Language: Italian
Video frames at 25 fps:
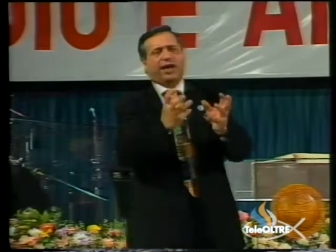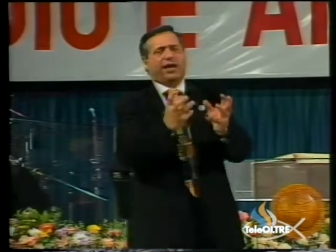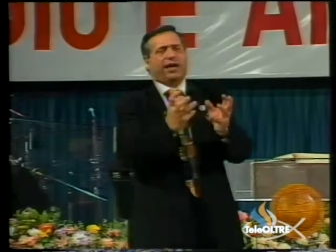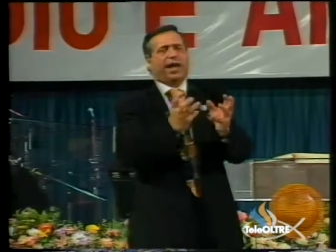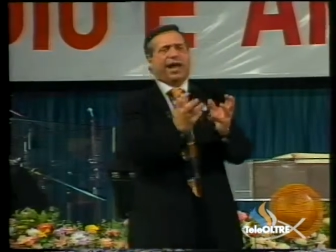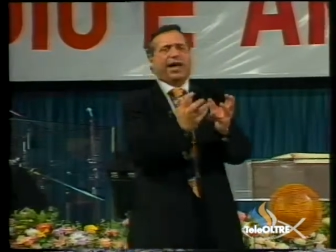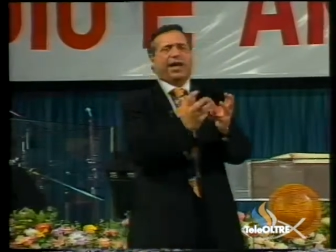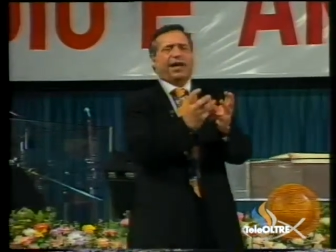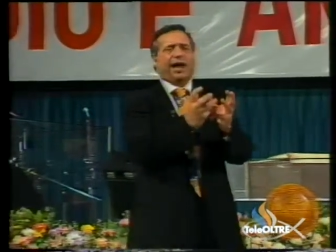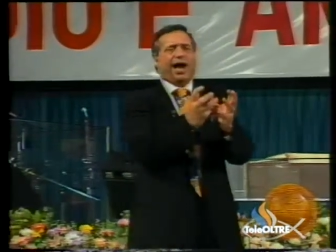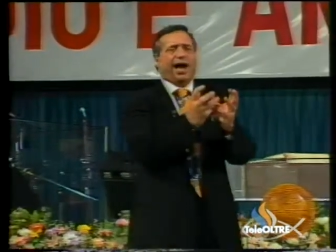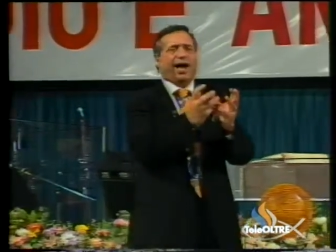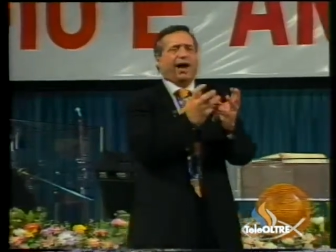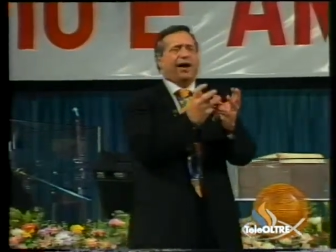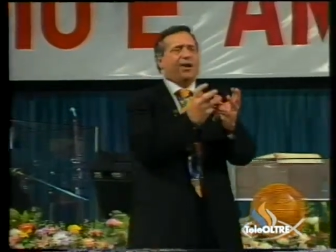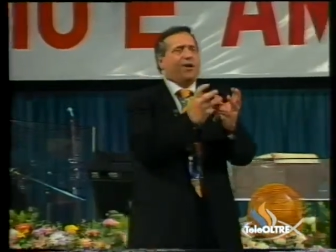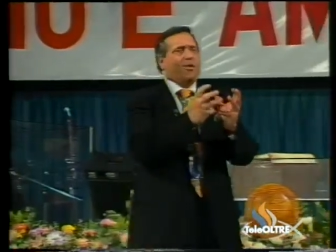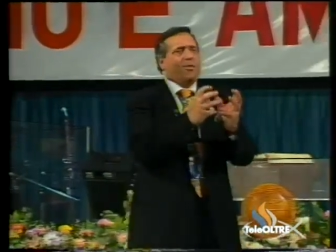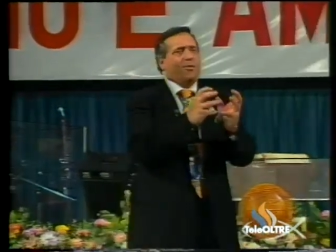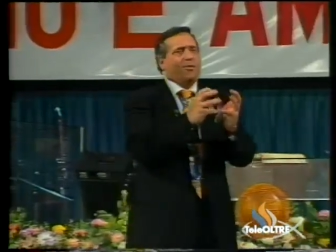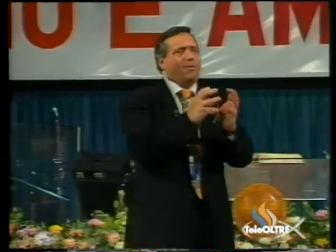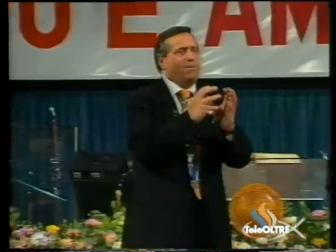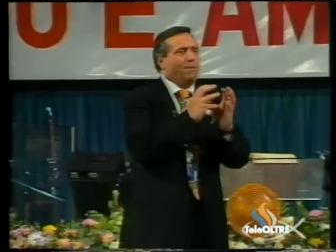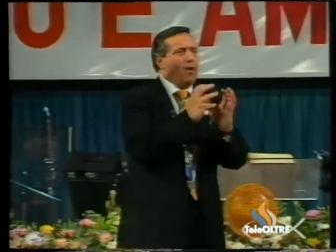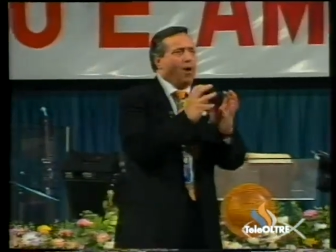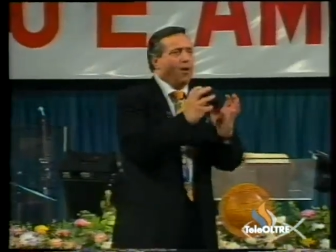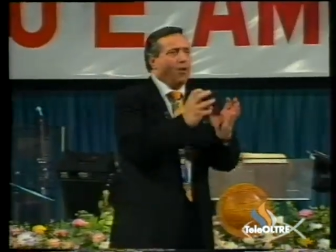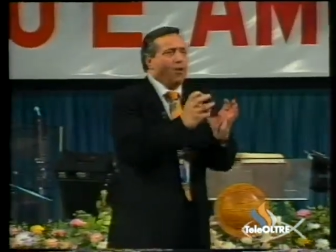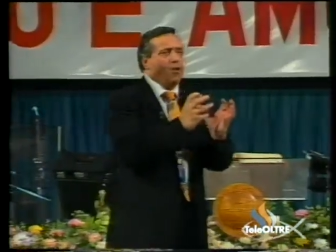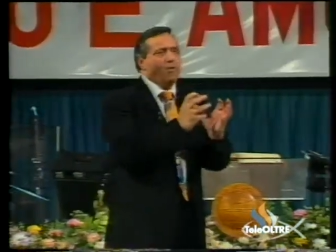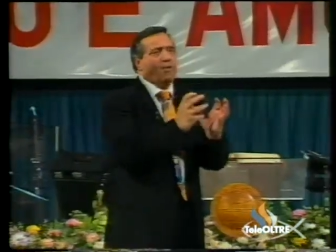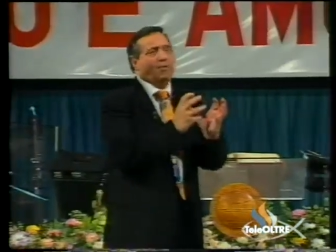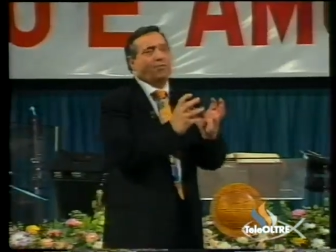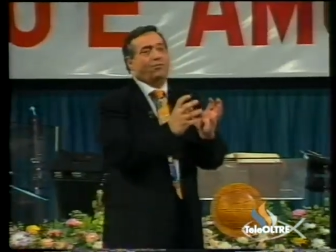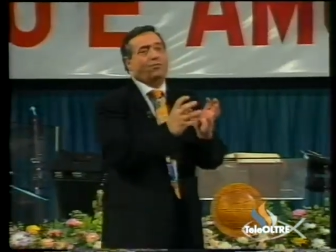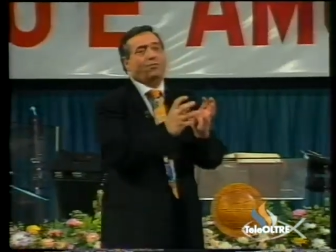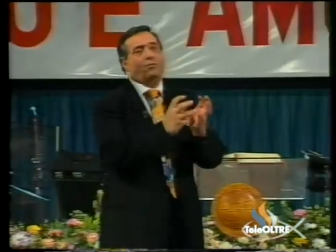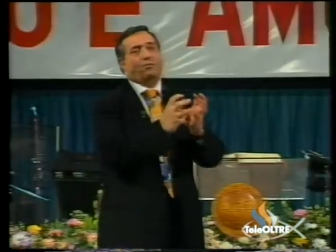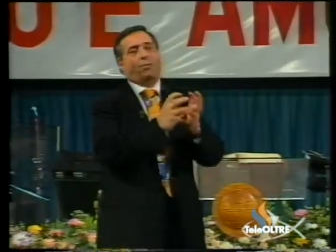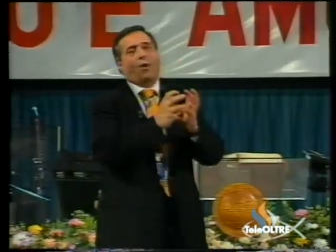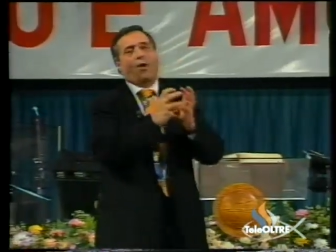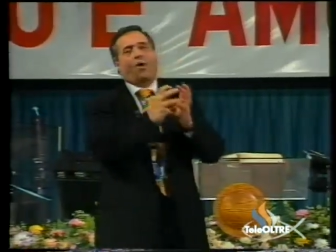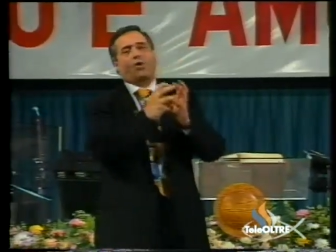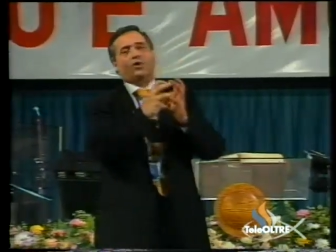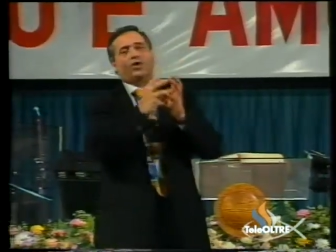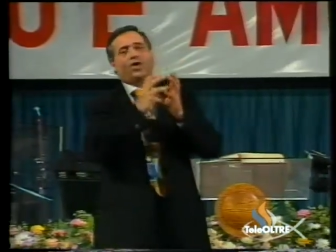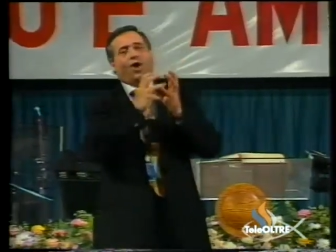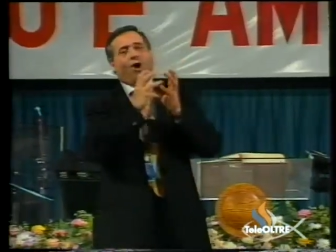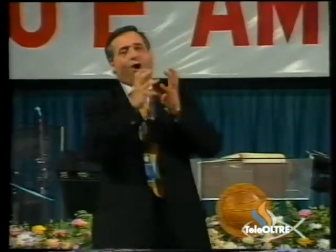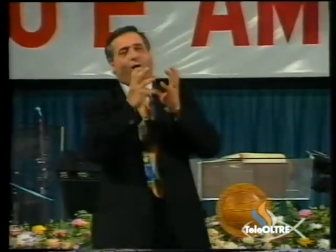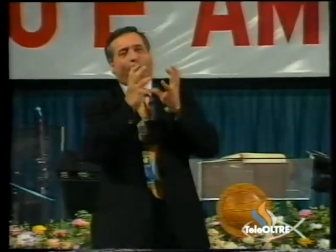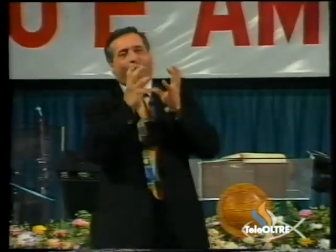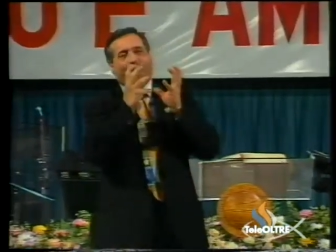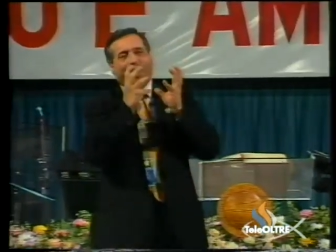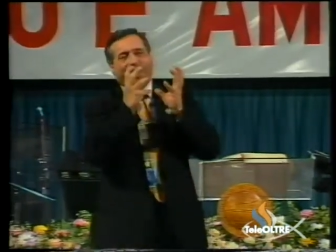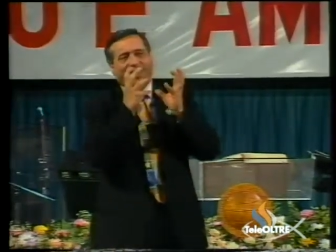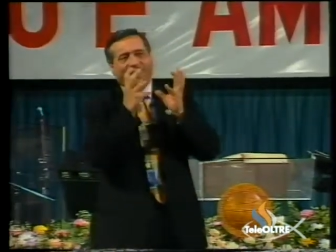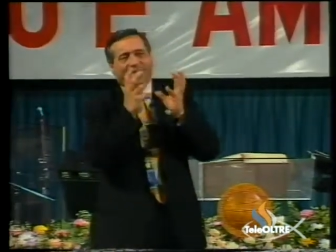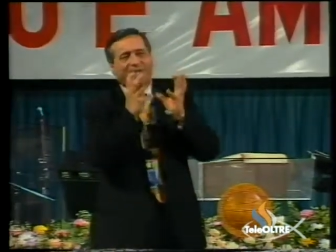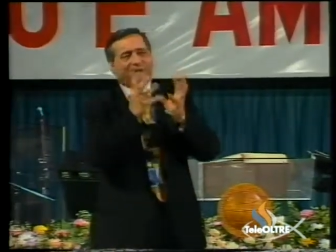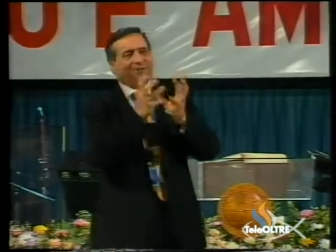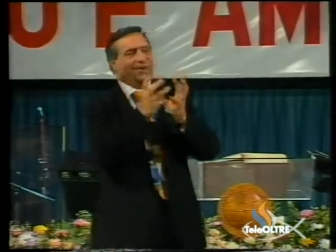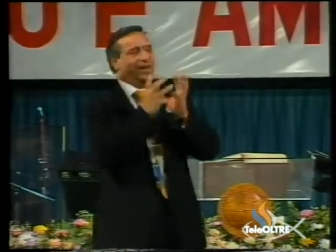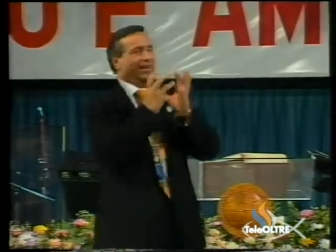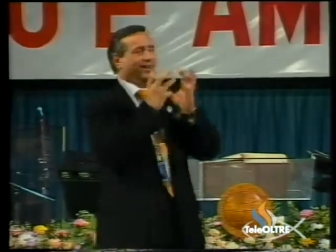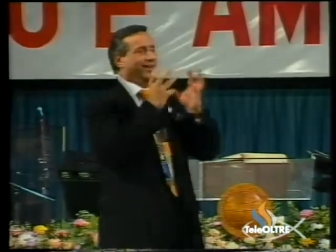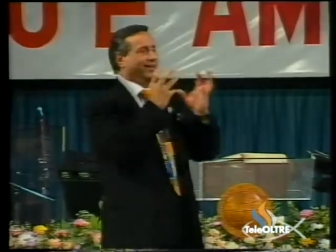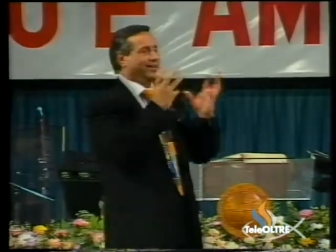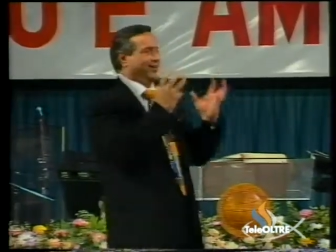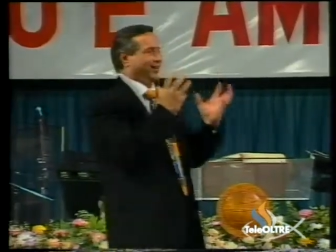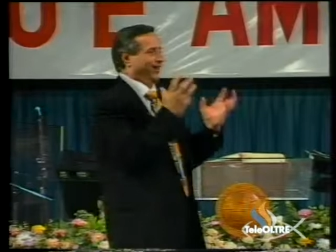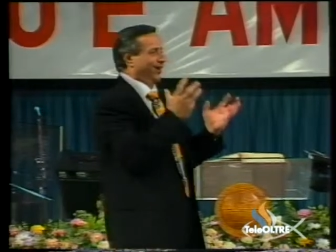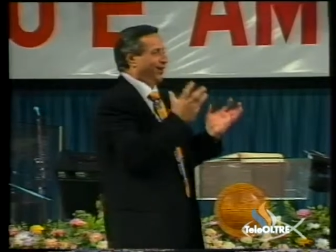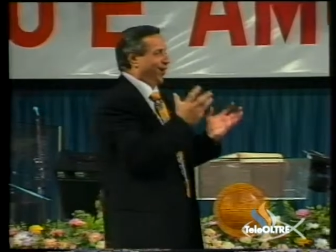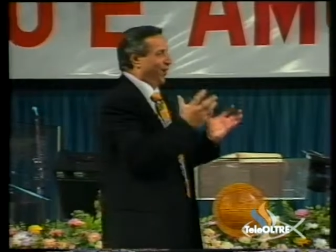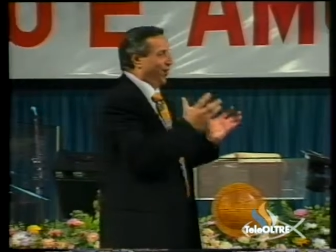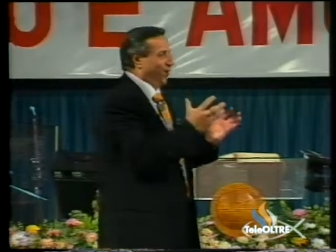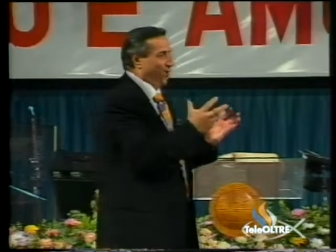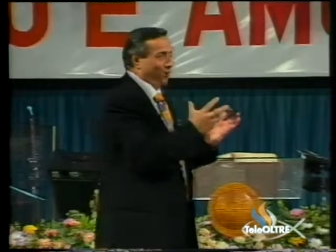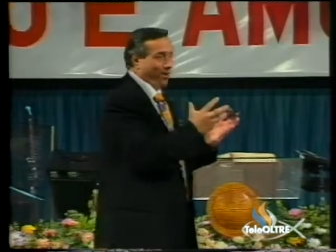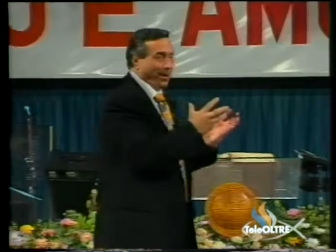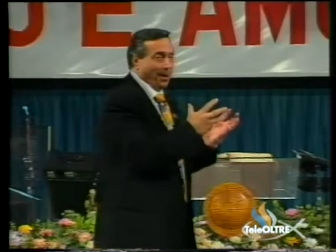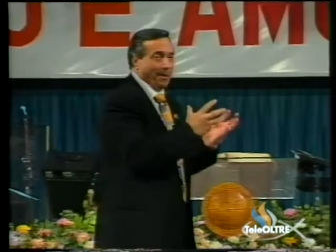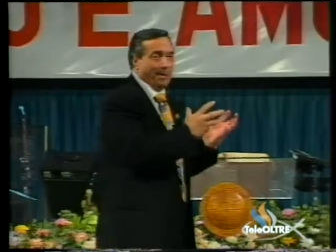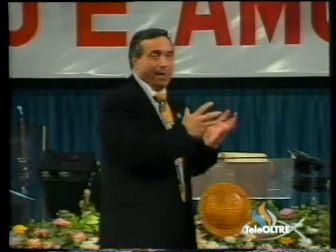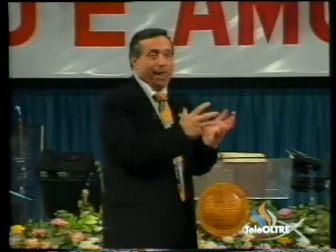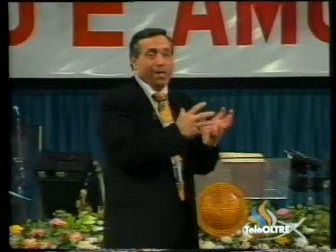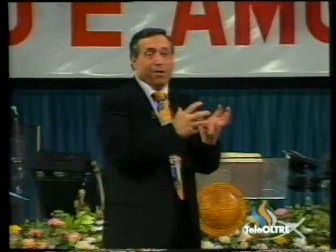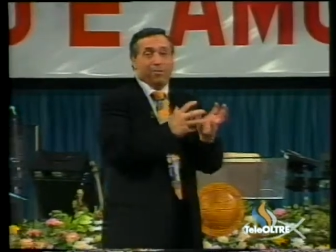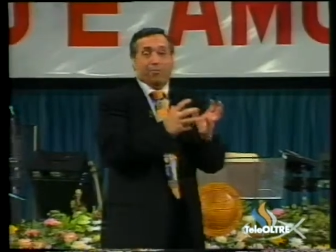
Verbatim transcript: che era un po', un po di oasi per il Signore,